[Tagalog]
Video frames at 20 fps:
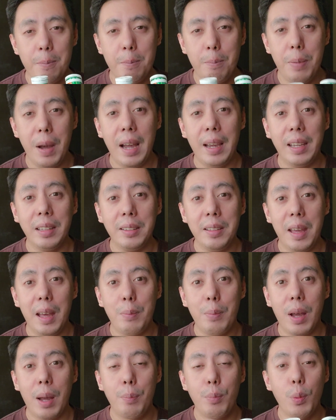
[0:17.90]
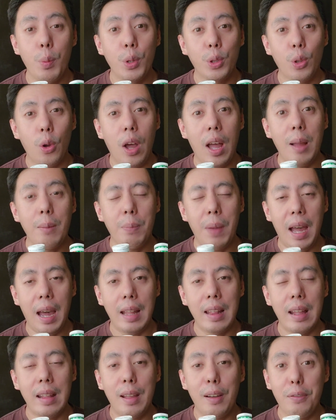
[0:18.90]
Bakit nga ba pumutok ang
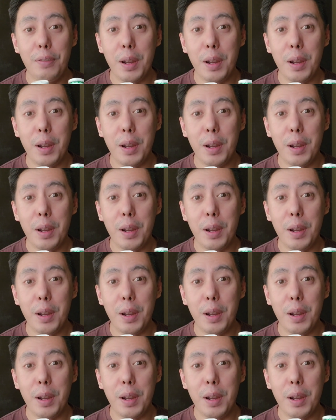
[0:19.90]
pangalan ng